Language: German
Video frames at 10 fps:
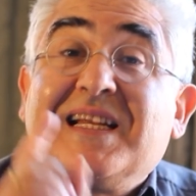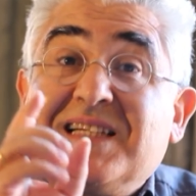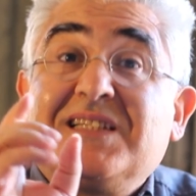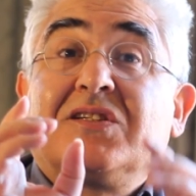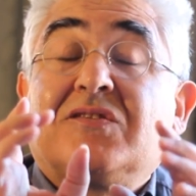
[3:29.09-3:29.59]

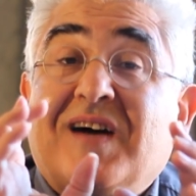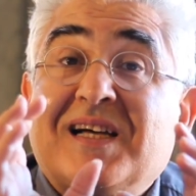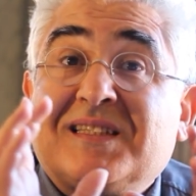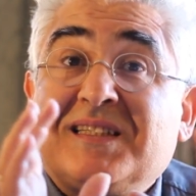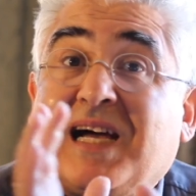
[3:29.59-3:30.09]
Das ist
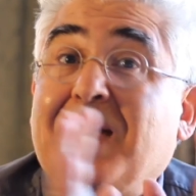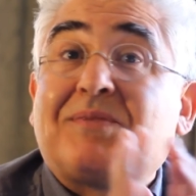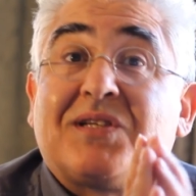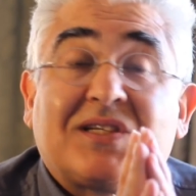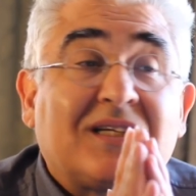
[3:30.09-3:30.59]
quasi, da
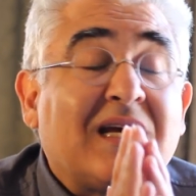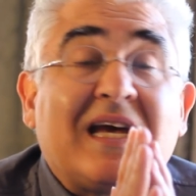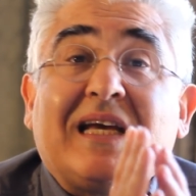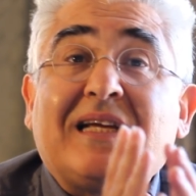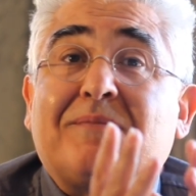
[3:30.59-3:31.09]
haben sich die
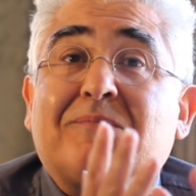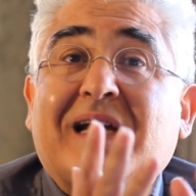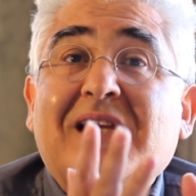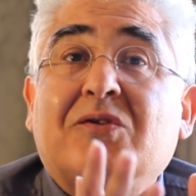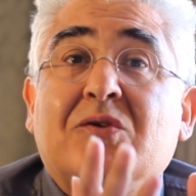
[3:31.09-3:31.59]
in der
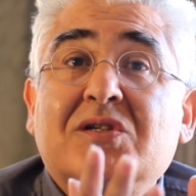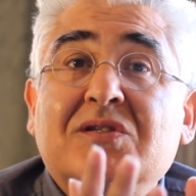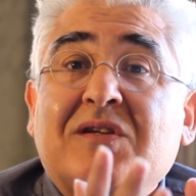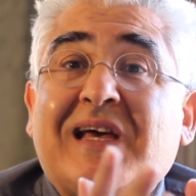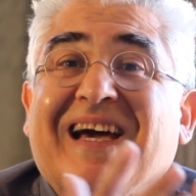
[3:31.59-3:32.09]

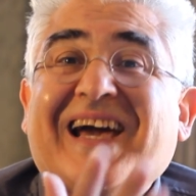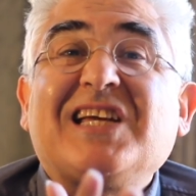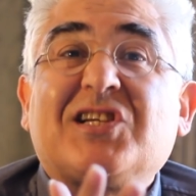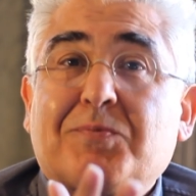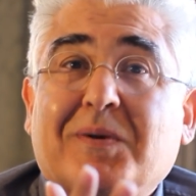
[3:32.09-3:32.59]
religiösen
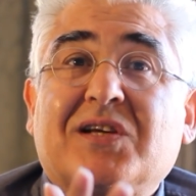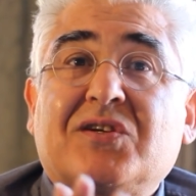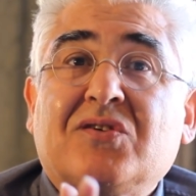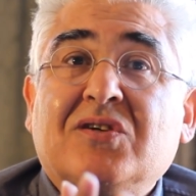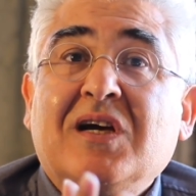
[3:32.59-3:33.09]

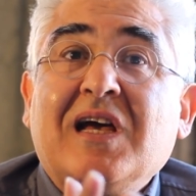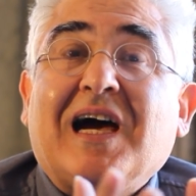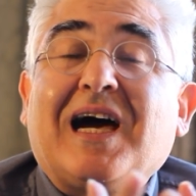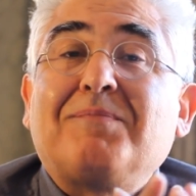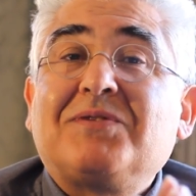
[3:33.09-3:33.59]
Rechtsprechung
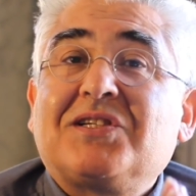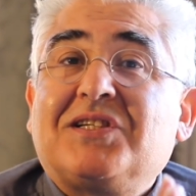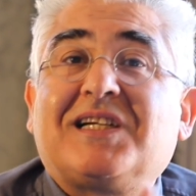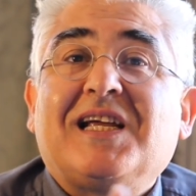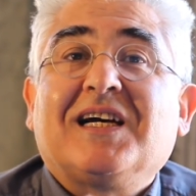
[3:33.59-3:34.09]
haben sich
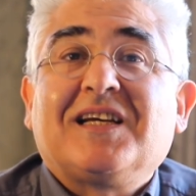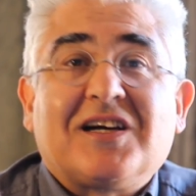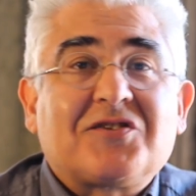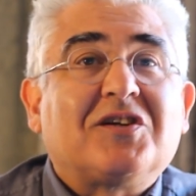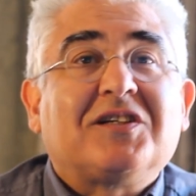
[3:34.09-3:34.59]
die
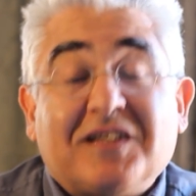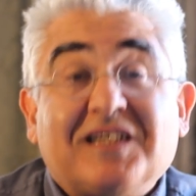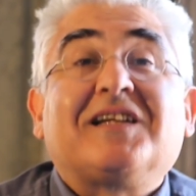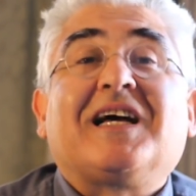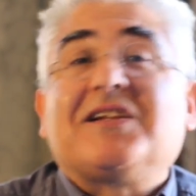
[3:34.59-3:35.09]
Kleriker schon in
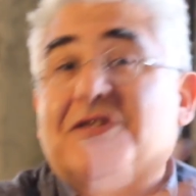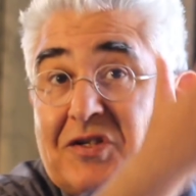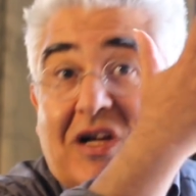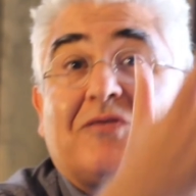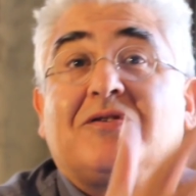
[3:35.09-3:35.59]
den
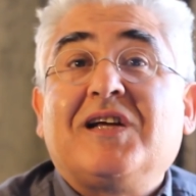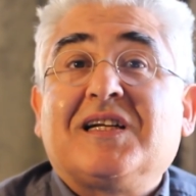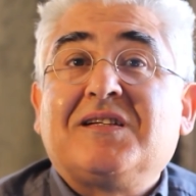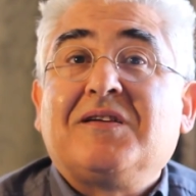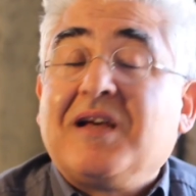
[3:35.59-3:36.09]
ganzen
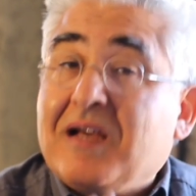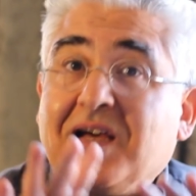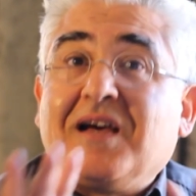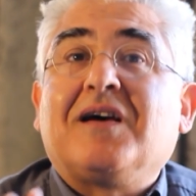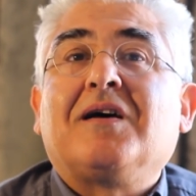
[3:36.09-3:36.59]
Jahrhunderten
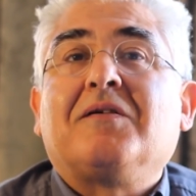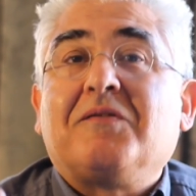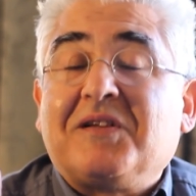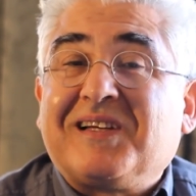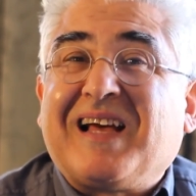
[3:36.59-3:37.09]
äh,
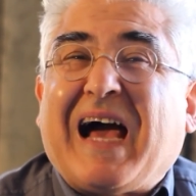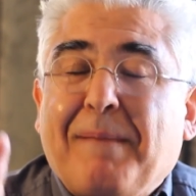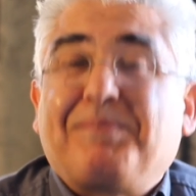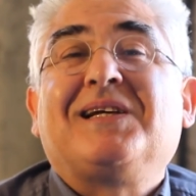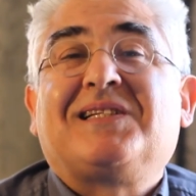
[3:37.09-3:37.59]

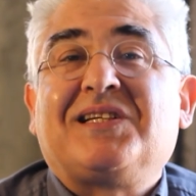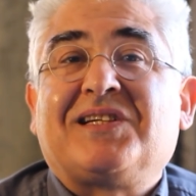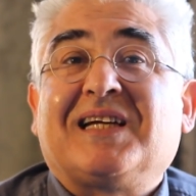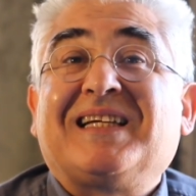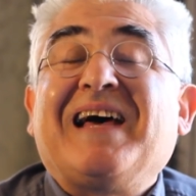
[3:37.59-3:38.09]

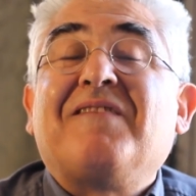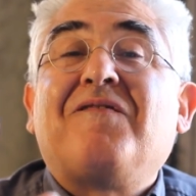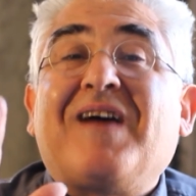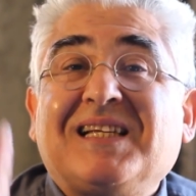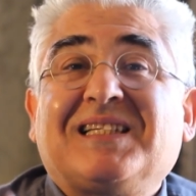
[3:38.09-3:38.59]
abgesichert,
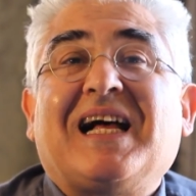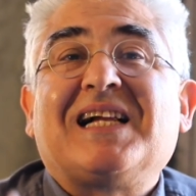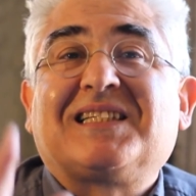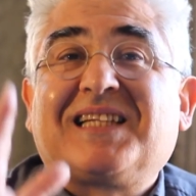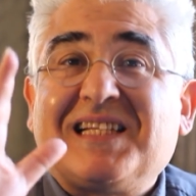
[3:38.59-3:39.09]
was
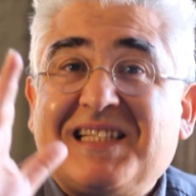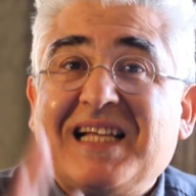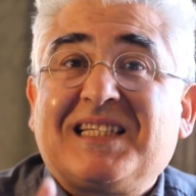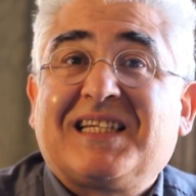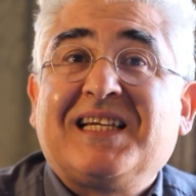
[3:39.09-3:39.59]
als
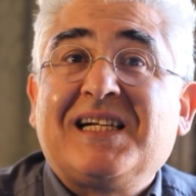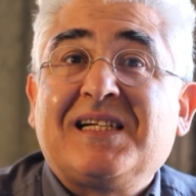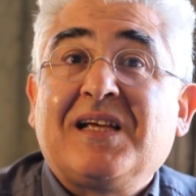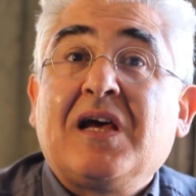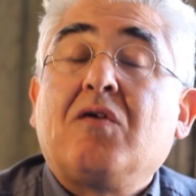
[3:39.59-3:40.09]
Gesetz
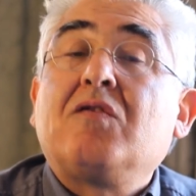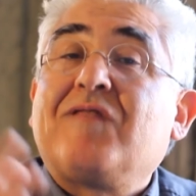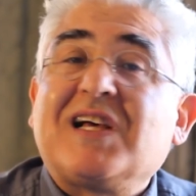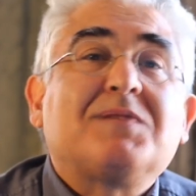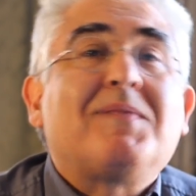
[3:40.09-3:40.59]
gilt
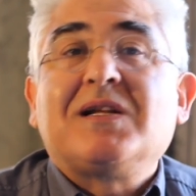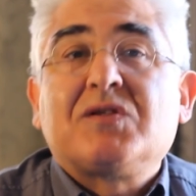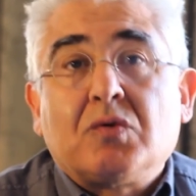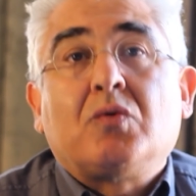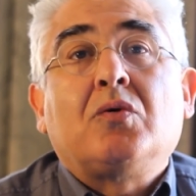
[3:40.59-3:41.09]
und was man
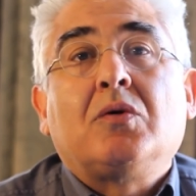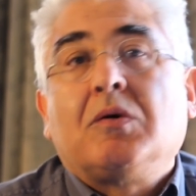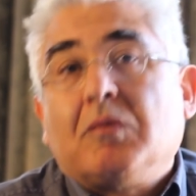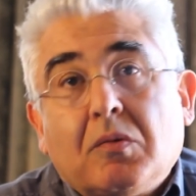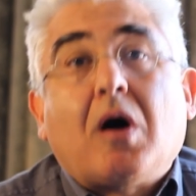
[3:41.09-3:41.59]
so
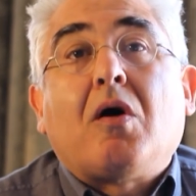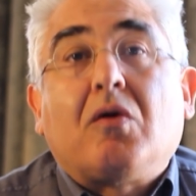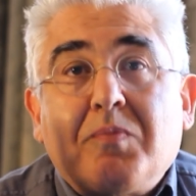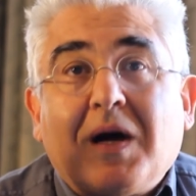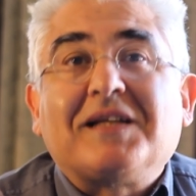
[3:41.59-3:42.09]

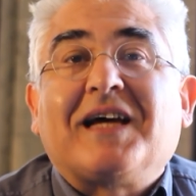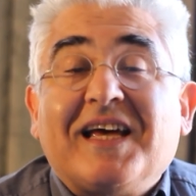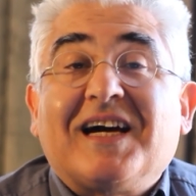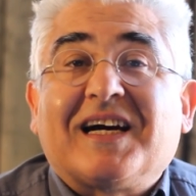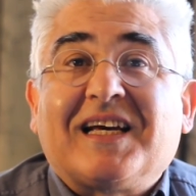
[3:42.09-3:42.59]
auch mal
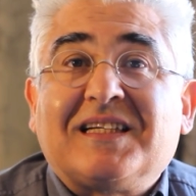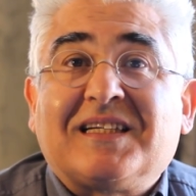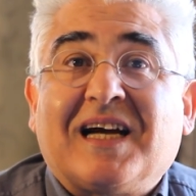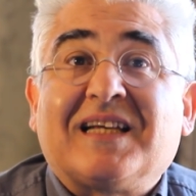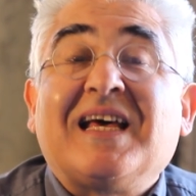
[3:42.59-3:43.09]

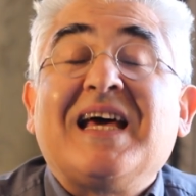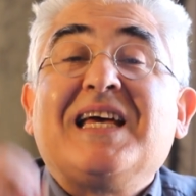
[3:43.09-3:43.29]
daherreden kann.